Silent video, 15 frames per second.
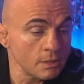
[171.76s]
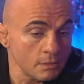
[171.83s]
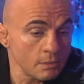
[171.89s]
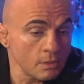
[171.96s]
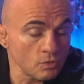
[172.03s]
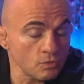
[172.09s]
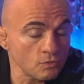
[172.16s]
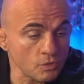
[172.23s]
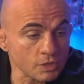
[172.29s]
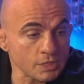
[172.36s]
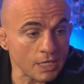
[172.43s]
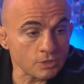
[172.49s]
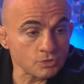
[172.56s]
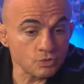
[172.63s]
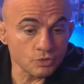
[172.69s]
eu não vou ter
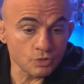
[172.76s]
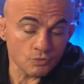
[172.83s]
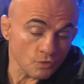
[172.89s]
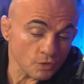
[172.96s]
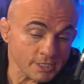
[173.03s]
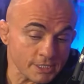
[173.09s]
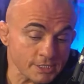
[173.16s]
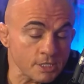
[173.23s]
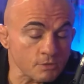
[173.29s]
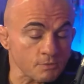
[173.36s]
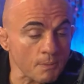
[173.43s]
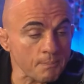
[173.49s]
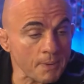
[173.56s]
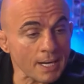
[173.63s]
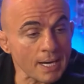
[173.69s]
ajuda, eu não vou ter dinheiro
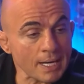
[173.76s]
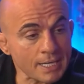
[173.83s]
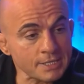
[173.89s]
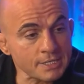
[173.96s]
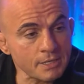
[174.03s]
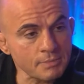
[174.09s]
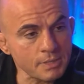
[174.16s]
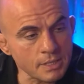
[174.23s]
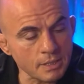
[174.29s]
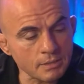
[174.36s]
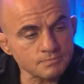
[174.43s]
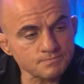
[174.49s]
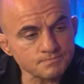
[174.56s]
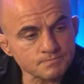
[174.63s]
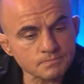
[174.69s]
para pagar a academia.
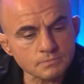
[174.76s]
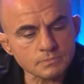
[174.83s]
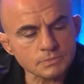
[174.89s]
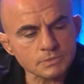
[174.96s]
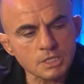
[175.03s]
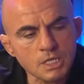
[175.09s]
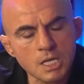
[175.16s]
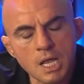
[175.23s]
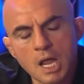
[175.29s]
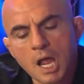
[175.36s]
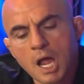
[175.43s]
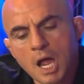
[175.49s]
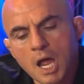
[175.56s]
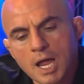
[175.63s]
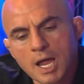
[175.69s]
Caramba.
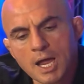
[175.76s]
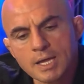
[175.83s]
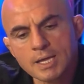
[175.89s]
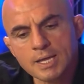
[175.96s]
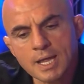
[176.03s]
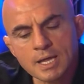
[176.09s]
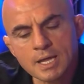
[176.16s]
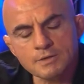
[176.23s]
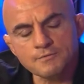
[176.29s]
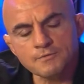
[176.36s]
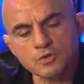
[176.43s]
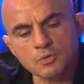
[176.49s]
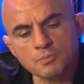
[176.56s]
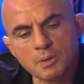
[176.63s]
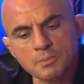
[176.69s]
E ele
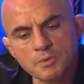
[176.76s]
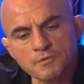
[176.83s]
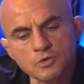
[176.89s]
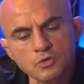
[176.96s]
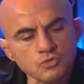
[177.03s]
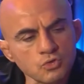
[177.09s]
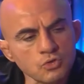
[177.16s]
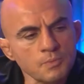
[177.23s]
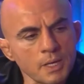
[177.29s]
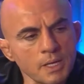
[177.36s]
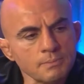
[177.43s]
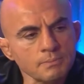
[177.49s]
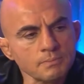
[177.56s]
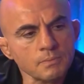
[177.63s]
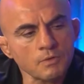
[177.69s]
virou para mim e falou: tudo
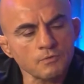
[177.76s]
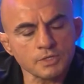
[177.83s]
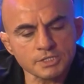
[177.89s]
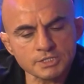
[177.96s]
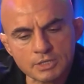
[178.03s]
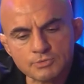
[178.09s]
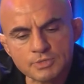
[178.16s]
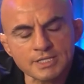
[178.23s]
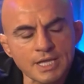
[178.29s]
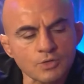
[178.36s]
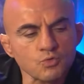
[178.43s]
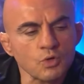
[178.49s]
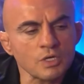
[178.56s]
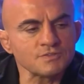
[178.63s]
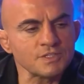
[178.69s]
bem, eu vou deixar treinar
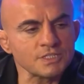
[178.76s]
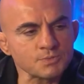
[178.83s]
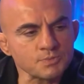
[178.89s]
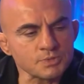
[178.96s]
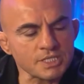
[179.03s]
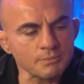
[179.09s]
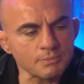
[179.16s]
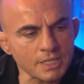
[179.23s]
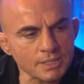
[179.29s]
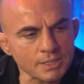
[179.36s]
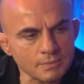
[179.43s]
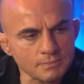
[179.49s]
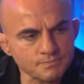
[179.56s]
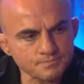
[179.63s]
duas vezes por semana.